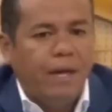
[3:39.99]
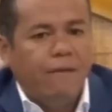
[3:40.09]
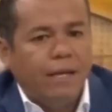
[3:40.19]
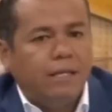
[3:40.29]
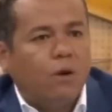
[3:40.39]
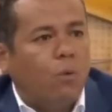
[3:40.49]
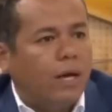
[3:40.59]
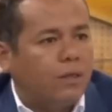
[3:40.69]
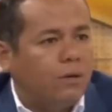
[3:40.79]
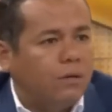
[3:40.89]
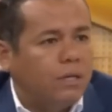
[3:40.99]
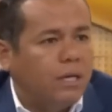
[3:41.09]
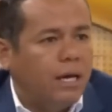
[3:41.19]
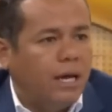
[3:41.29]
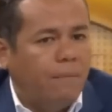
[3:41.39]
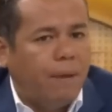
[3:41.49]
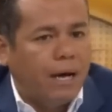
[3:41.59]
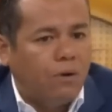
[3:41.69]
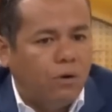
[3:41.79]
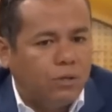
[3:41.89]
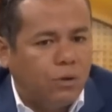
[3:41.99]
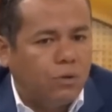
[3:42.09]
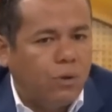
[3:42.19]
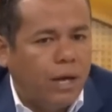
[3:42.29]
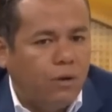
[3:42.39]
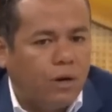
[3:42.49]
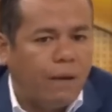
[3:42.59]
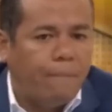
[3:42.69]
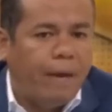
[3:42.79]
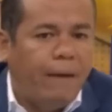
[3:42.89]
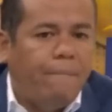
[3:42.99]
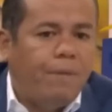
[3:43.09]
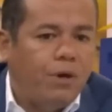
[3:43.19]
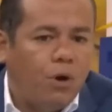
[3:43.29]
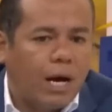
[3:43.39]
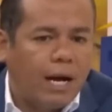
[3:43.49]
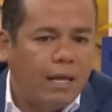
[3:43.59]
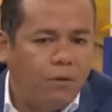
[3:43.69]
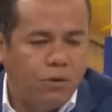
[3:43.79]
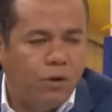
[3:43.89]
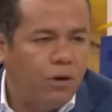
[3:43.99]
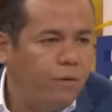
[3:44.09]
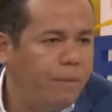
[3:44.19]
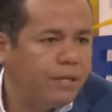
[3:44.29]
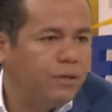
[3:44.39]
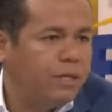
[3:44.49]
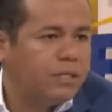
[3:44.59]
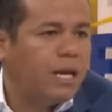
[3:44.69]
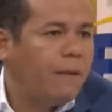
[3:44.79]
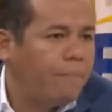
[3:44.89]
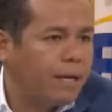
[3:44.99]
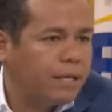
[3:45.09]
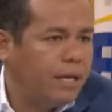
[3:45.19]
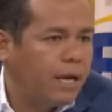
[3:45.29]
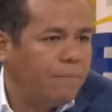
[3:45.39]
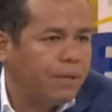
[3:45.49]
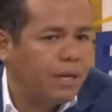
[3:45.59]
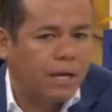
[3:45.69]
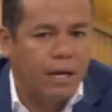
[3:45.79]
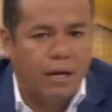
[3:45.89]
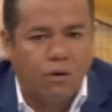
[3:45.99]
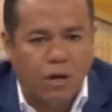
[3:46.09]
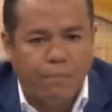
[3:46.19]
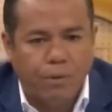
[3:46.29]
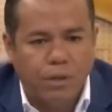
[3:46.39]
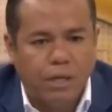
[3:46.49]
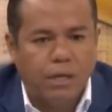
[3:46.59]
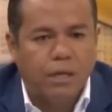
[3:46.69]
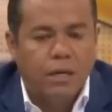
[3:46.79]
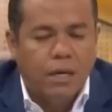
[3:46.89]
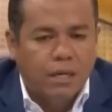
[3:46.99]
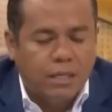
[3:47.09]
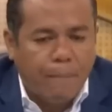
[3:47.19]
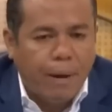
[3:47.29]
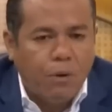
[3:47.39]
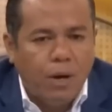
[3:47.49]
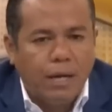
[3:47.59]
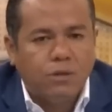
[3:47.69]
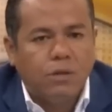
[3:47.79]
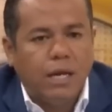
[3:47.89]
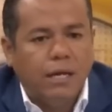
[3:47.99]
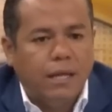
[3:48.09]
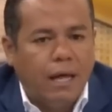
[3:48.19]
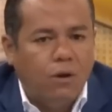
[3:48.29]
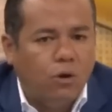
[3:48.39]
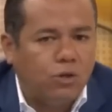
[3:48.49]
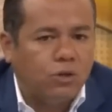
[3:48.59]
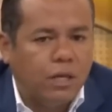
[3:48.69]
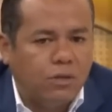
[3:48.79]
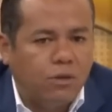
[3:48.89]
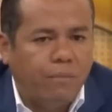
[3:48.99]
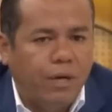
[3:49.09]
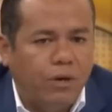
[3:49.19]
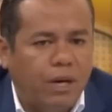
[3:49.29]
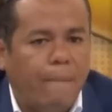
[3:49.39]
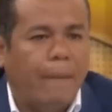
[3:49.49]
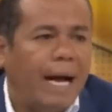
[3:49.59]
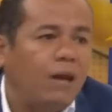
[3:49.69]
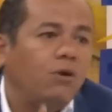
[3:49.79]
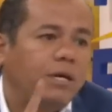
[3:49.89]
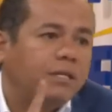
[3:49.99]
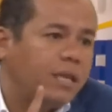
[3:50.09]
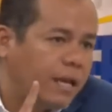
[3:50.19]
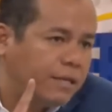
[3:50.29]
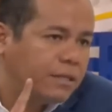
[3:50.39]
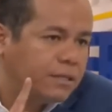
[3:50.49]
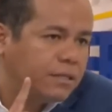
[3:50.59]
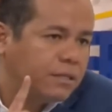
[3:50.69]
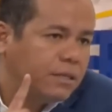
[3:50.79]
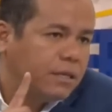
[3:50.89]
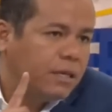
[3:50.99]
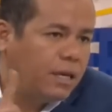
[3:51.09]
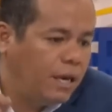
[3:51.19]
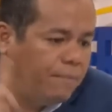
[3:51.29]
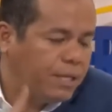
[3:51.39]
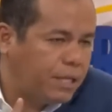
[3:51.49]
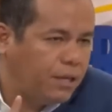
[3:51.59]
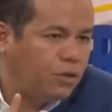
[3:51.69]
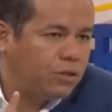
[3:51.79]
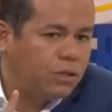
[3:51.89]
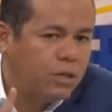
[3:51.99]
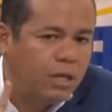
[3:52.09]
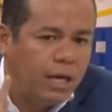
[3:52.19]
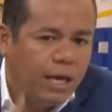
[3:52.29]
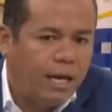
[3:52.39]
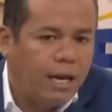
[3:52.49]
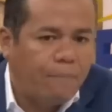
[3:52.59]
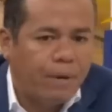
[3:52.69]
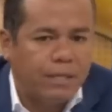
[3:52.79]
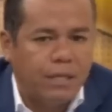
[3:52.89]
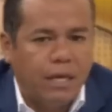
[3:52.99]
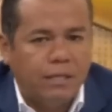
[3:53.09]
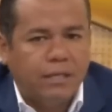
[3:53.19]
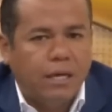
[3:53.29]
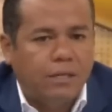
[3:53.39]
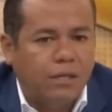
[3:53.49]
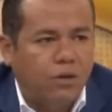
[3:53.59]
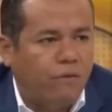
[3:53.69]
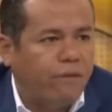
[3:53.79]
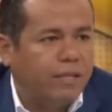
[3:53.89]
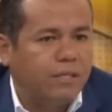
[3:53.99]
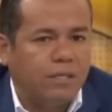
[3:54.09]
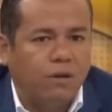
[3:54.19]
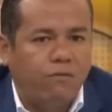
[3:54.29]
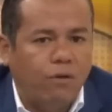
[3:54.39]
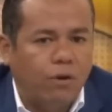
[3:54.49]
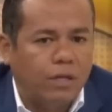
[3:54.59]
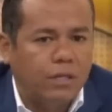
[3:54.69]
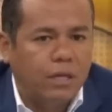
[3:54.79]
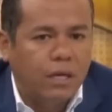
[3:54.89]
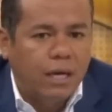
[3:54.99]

día 24 el banco estructurador envió a cada uno de los inversionistas la parte del capital que les correspondía. Se pagó en la totalidad los 800 millones más los intereses emitidos en la presidencia del señor Francisco Flores.